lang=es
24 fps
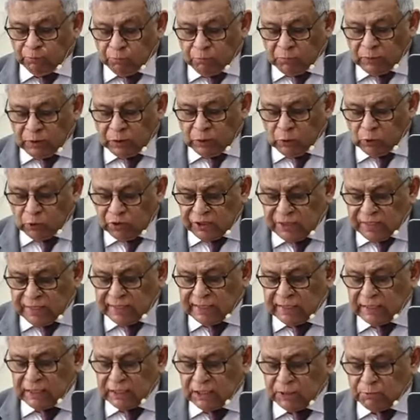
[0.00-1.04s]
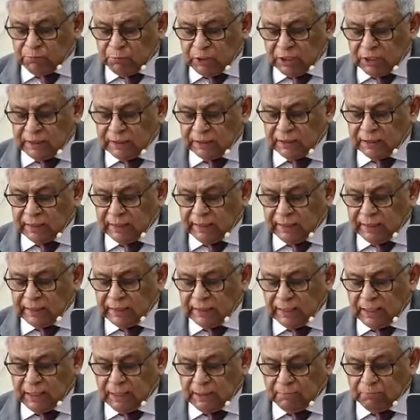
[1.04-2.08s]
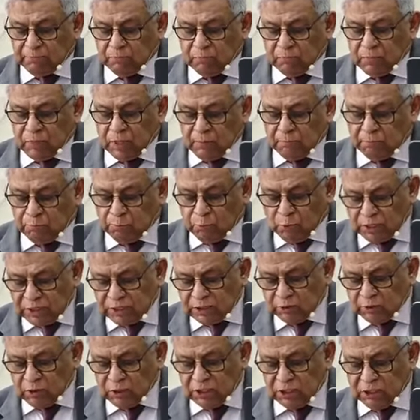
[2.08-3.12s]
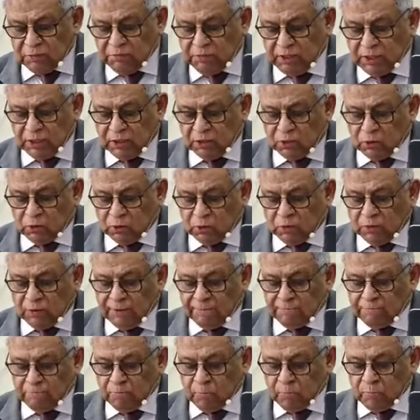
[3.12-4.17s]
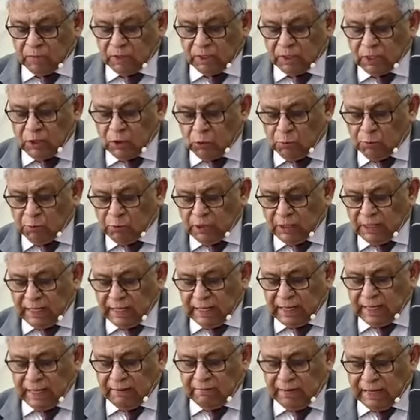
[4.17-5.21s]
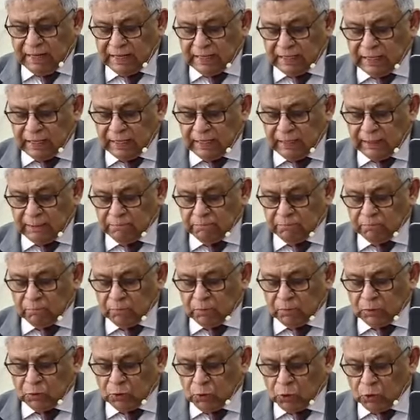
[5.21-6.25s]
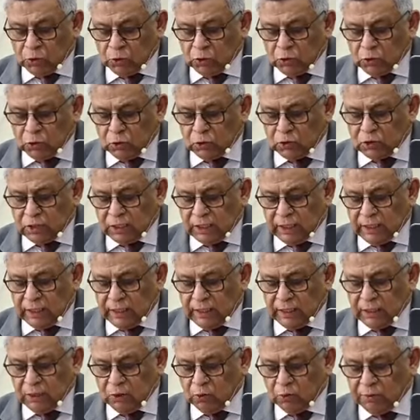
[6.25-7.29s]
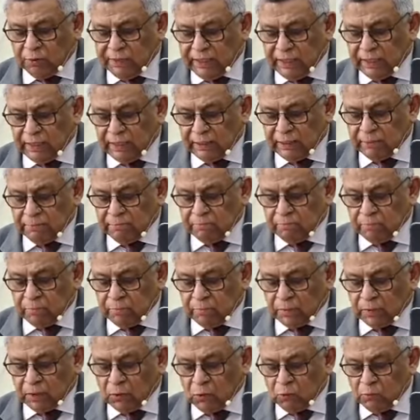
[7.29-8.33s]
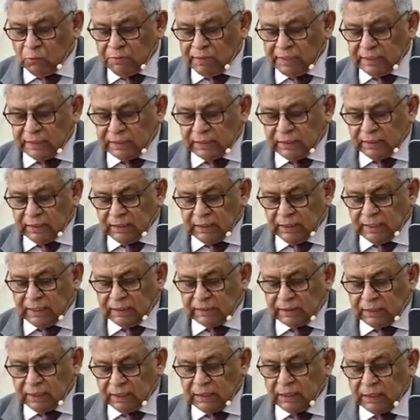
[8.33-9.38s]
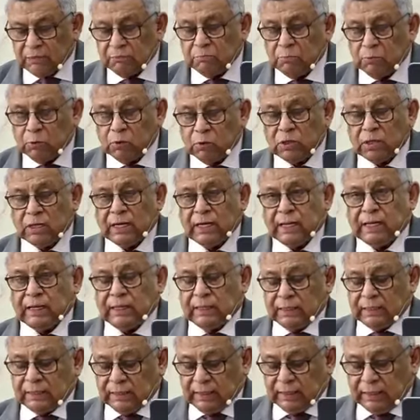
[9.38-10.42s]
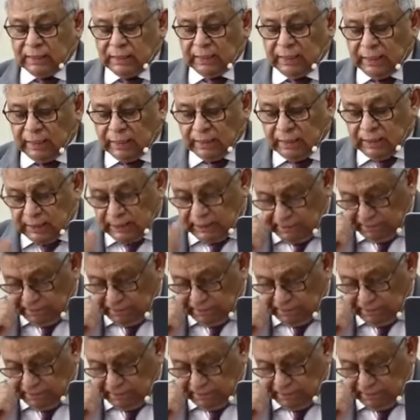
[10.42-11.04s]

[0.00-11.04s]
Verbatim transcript: No sea que después que haya puesto el cimiento y no pueda acabarla, todos los que lo vean comiencen a hacer burla de él.